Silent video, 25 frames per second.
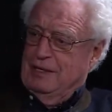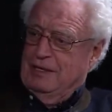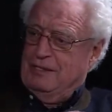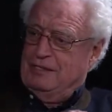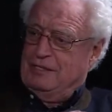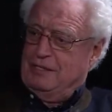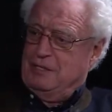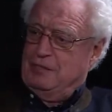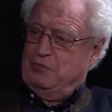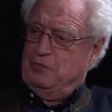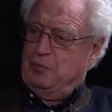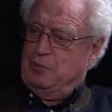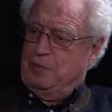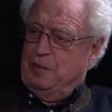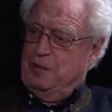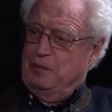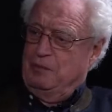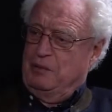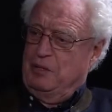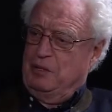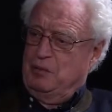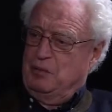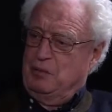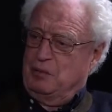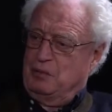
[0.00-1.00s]
ce qui vous
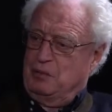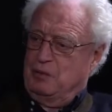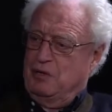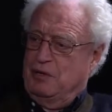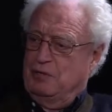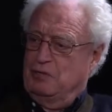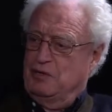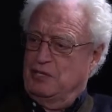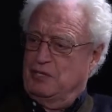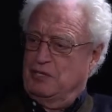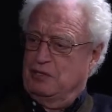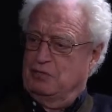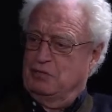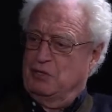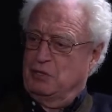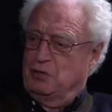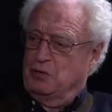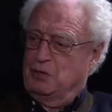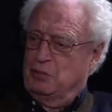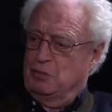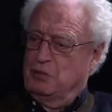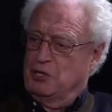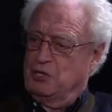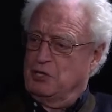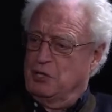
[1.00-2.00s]
permet d'avoir des
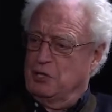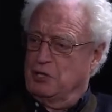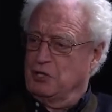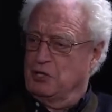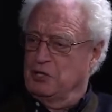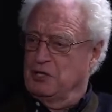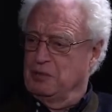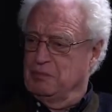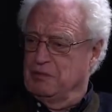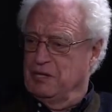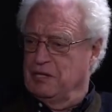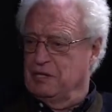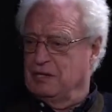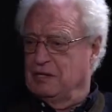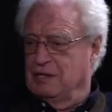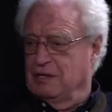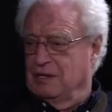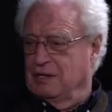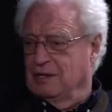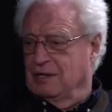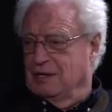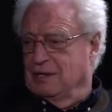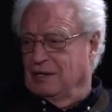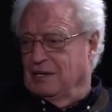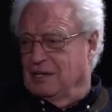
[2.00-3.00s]
voitures moins chères que les miennes,
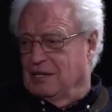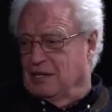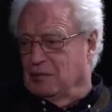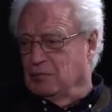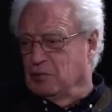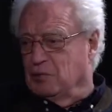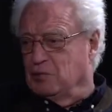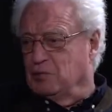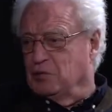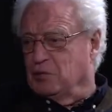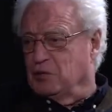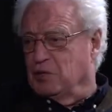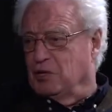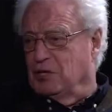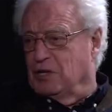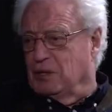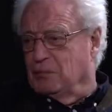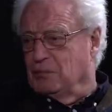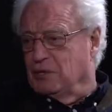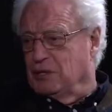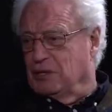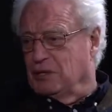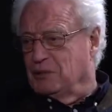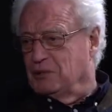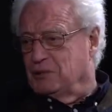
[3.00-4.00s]
et me foutre en l'air
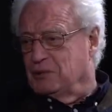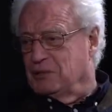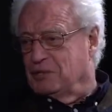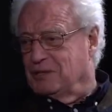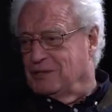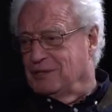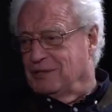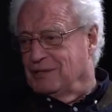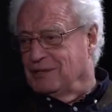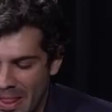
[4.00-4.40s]
mon industrie.